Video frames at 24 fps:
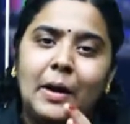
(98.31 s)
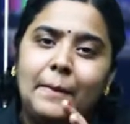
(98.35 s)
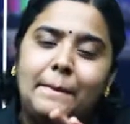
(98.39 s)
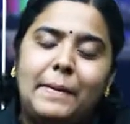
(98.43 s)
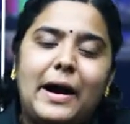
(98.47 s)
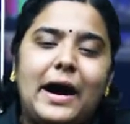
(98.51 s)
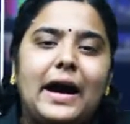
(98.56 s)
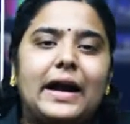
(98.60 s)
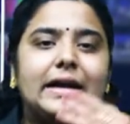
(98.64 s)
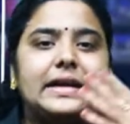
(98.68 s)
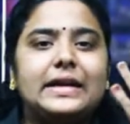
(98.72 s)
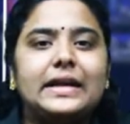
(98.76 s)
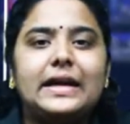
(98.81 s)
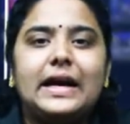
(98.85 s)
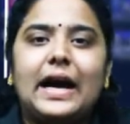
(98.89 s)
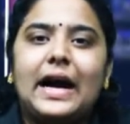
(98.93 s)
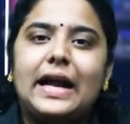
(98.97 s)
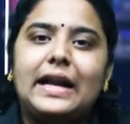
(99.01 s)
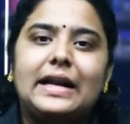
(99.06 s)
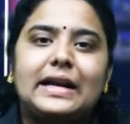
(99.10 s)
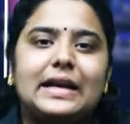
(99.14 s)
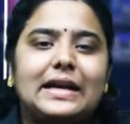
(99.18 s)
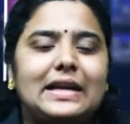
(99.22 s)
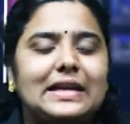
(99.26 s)
பாட்டு
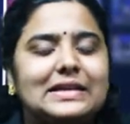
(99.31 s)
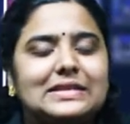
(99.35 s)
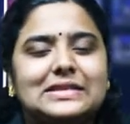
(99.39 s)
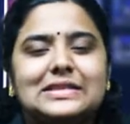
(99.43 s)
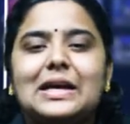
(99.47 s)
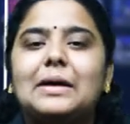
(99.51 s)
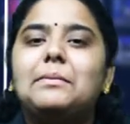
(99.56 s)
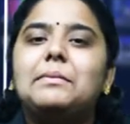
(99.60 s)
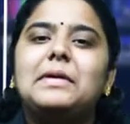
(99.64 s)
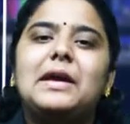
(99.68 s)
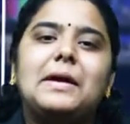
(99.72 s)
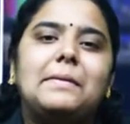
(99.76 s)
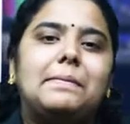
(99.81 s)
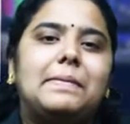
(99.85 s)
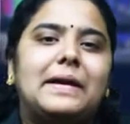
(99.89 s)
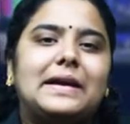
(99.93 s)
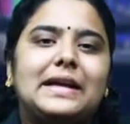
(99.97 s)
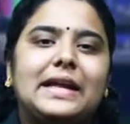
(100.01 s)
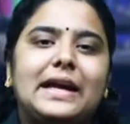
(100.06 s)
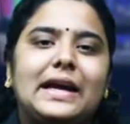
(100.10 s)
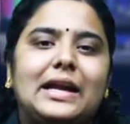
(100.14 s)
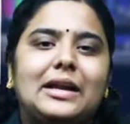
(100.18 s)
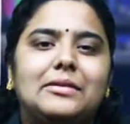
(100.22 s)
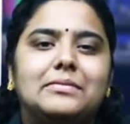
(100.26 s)
ஆல்ரெடி செம்மையாக
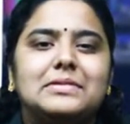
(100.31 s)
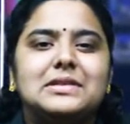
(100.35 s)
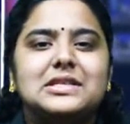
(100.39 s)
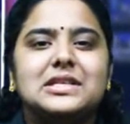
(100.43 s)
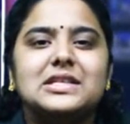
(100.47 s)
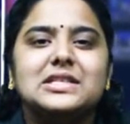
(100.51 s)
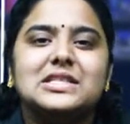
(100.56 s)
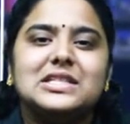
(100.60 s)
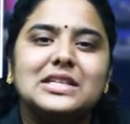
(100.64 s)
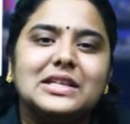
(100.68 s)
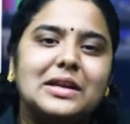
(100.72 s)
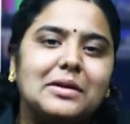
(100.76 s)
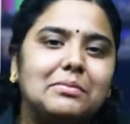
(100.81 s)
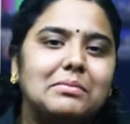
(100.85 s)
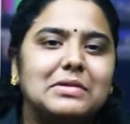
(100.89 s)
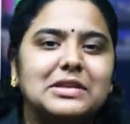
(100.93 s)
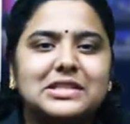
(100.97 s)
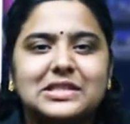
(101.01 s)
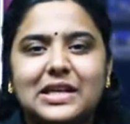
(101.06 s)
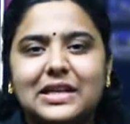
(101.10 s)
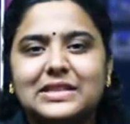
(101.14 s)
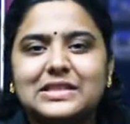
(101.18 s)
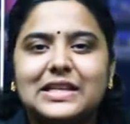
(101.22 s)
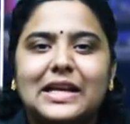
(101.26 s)
பாட்டை கலப்பிச்சு சின்ன
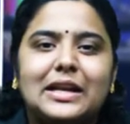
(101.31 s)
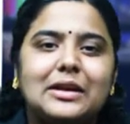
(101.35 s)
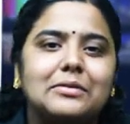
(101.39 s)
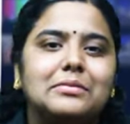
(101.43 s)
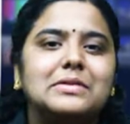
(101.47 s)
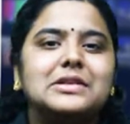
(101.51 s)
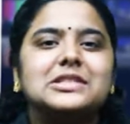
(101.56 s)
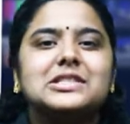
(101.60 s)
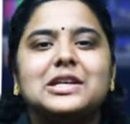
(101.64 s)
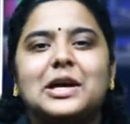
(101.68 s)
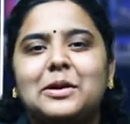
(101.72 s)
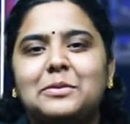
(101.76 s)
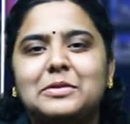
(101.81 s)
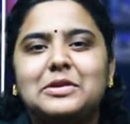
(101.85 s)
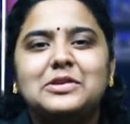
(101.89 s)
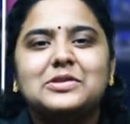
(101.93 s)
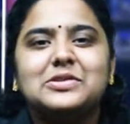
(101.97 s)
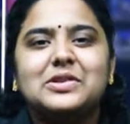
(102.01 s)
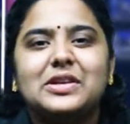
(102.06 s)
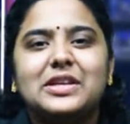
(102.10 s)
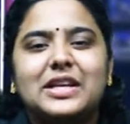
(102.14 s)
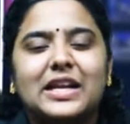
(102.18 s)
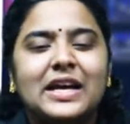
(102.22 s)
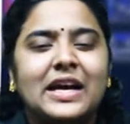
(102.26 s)
மச்சான் செல்ல மச்சான்
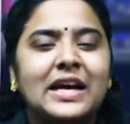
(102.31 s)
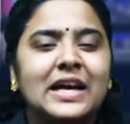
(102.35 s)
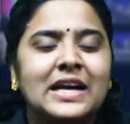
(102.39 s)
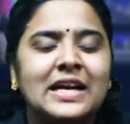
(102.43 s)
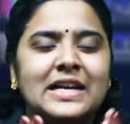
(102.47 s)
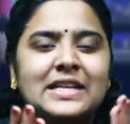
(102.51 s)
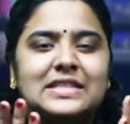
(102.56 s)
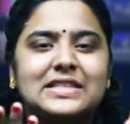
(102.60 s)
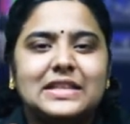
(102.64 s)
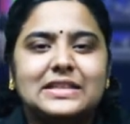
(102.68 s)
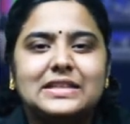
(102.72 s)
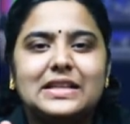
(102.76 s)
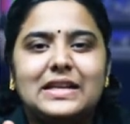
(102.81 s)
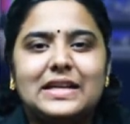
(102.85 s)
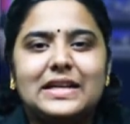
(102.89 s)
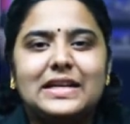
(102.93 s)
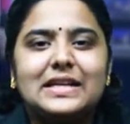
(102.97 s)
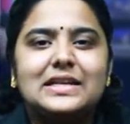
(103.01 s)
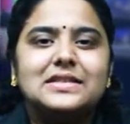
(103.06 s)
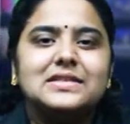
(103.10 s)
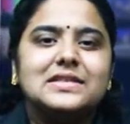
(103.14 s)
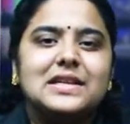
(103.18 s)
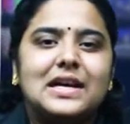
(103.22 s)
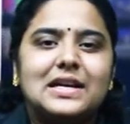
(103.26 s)
அப்படின்னு சொல்லிட்டு செந்தில்
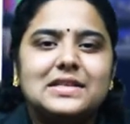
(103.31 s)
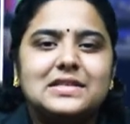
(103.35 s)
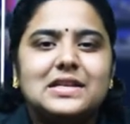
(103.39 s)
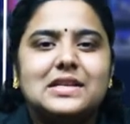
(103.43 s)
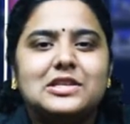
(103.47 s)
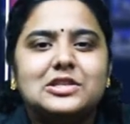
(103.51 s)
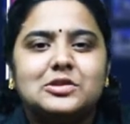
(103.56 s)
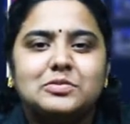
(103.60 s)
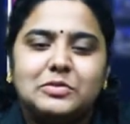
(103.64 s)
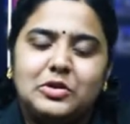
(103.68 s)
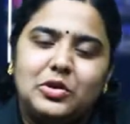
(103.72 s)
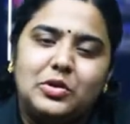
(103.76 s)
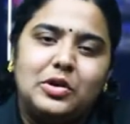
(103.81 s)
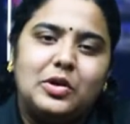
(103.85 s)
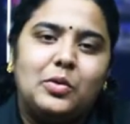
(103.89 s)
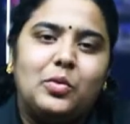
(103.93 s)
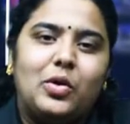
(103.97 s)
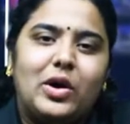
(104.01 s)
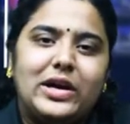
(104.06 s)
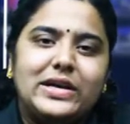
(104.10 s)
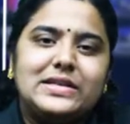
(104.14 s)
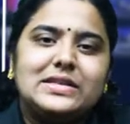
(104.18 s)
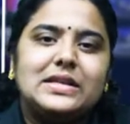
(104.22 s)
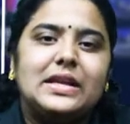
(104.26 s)
கணேஷ் ராஜலட்சுமியோட
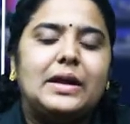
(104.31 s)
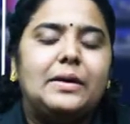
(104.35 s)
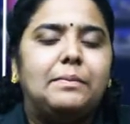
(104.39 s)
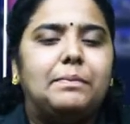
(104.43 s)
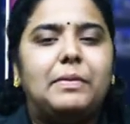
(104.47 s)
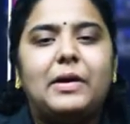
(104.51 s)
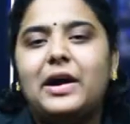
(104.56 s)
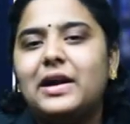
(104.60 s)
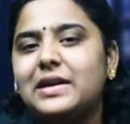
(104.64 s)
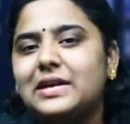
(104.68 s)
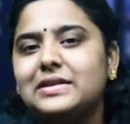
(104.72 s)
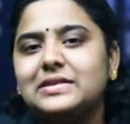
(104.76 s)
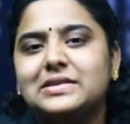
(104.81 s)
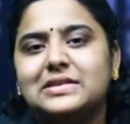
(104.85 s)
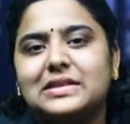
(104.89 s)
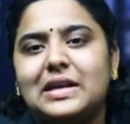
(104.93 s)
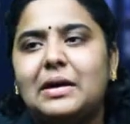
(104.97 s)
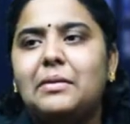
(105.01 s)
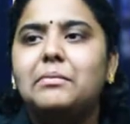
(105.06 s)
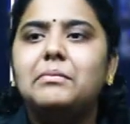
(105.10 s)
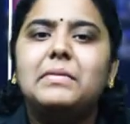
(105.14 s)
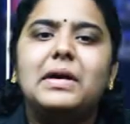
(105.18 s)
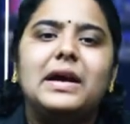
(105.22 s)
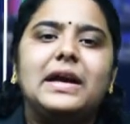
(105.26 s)
வாய்ஸில் பாட்டு
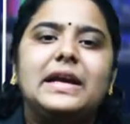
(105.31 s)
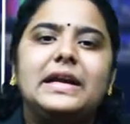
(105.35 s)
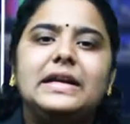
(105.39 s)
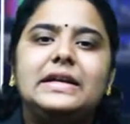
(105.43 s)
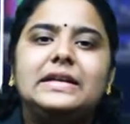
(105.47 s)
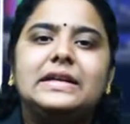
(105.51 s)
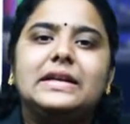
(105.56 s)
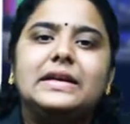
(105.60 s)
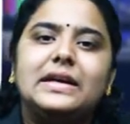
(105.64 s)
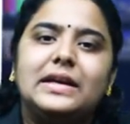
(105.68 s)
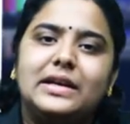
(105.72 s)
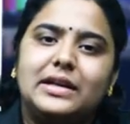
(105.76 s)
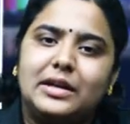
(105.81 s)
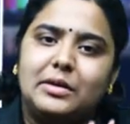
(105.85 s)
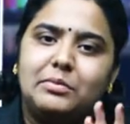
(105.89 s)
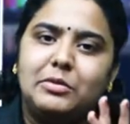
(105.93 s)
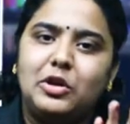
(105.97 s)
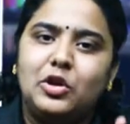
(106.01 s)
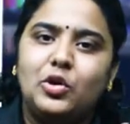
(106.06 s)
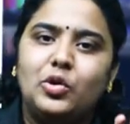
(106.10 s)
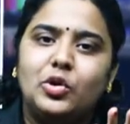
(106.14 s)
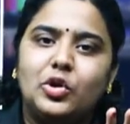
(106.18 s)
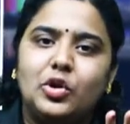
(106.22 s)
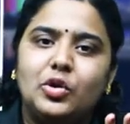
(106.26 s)
செம்ம ஹிட்டு
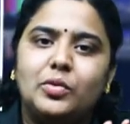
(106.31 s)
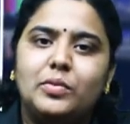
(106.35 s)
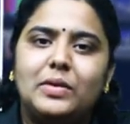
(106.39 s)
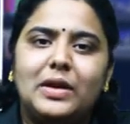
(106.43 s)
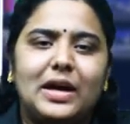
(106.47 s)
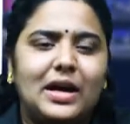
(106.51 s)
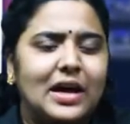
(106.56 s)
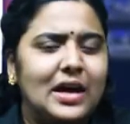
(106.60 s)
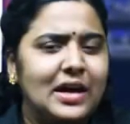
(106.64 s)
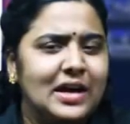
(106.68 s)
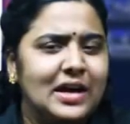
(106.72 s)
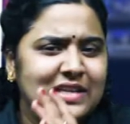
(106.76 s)
நம்ம யூடியூப்பில்